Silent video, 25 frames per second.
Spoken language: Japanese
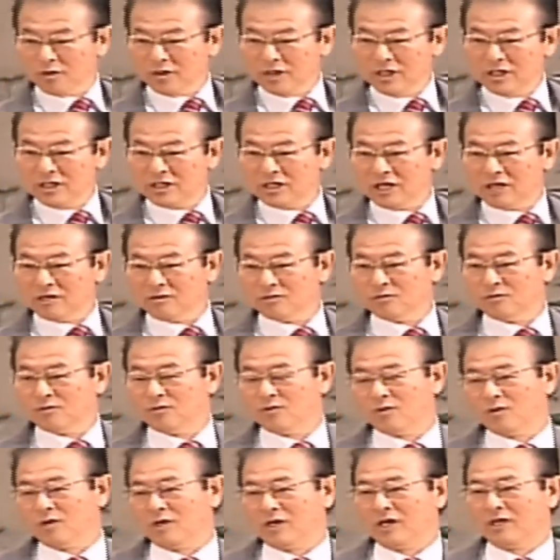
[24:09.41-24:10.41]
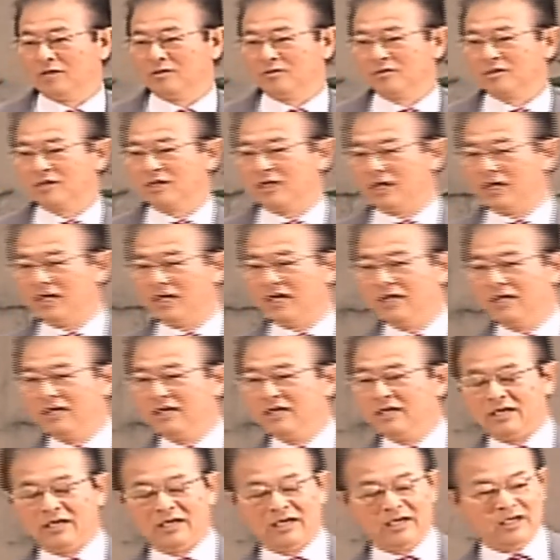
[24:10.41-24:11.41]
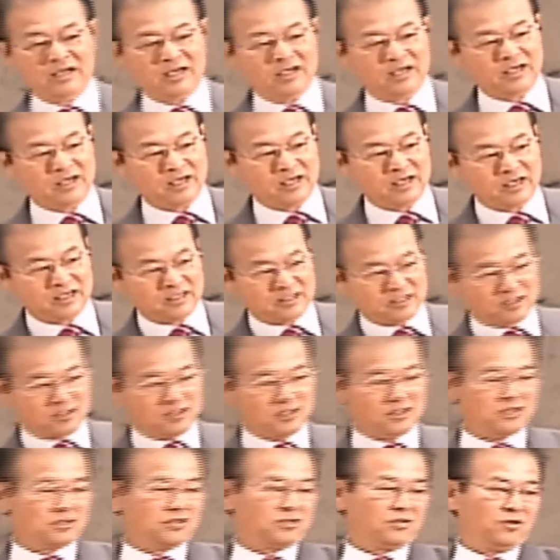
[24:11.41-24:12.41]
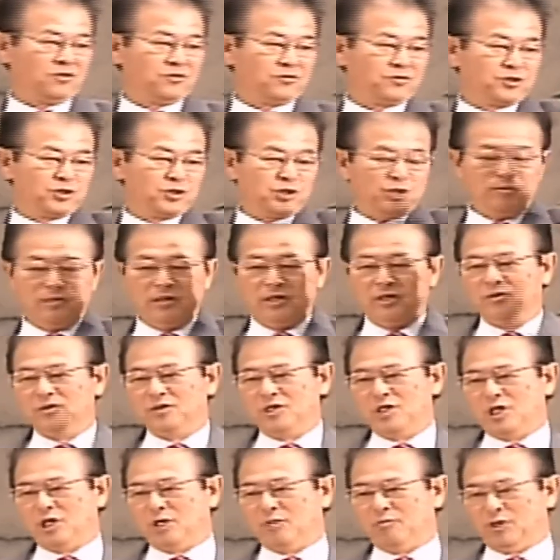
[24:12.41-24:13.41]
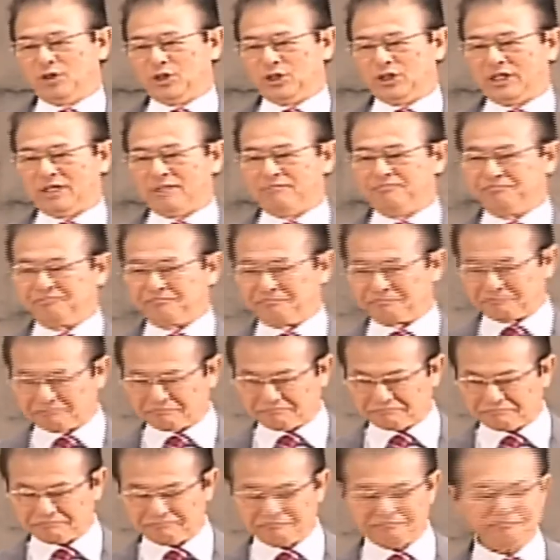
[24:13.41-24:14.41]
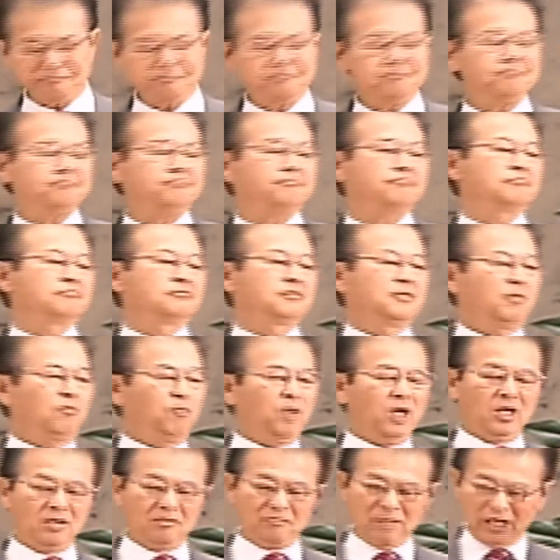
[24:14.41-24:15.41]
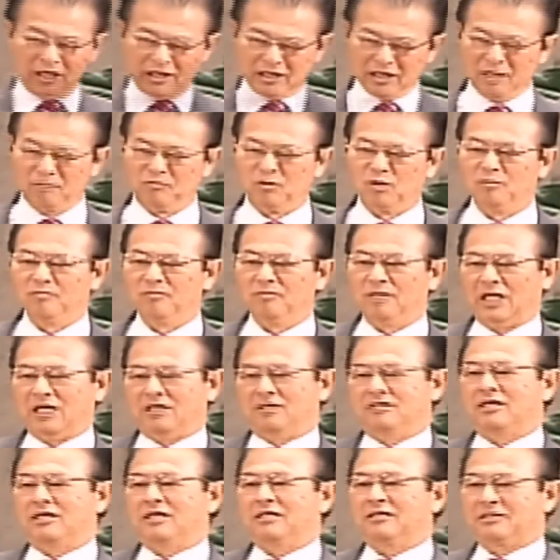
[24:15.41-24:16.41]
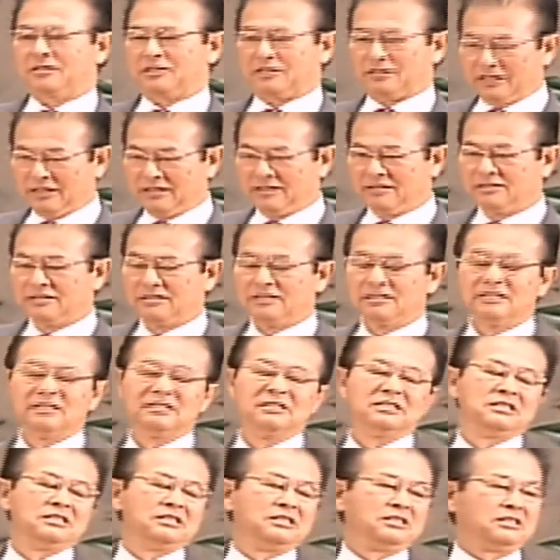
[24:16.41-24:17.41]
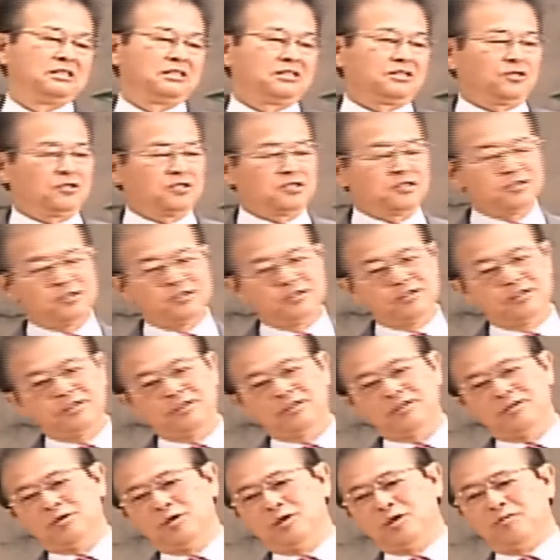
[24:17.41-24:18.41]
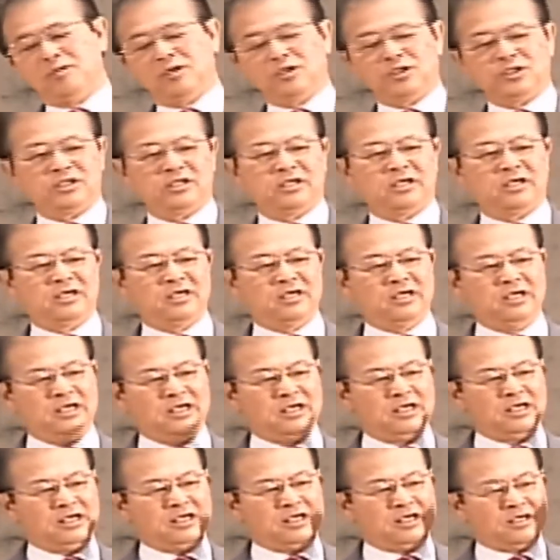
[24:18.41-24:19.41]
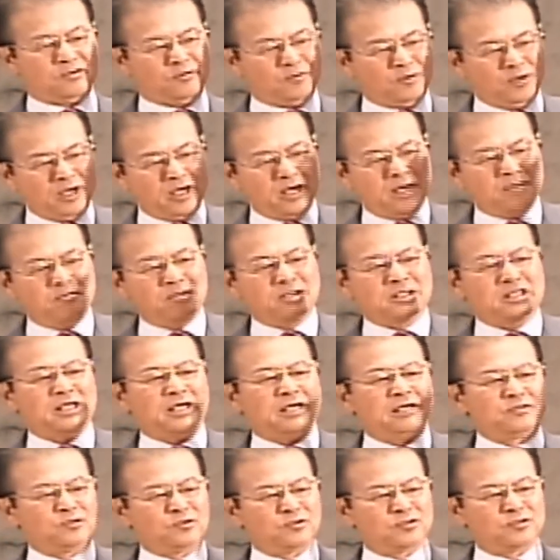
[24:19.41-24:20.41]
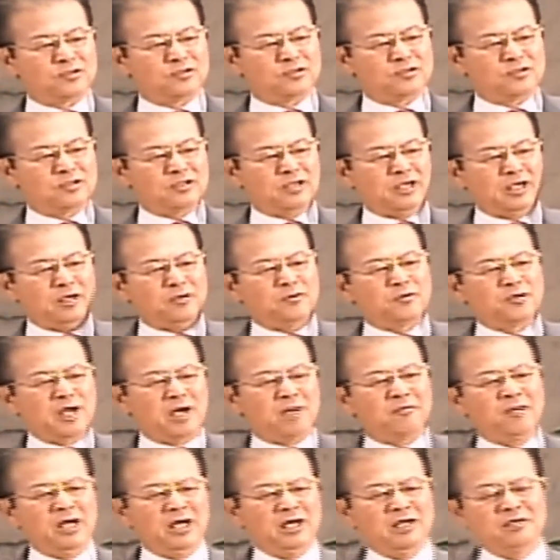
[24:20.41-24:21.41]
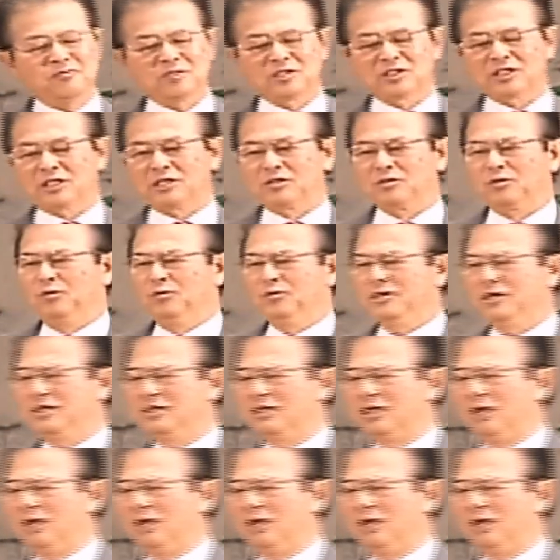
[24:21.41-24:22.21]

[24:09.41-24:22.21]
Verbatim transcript: のインターのところから乗ってね、えずっと福島の方に行きましたまあ、周りはもう真っ暗ですね。そしてずっと行きまして、これがまたあの、結構山がありますから、トンネ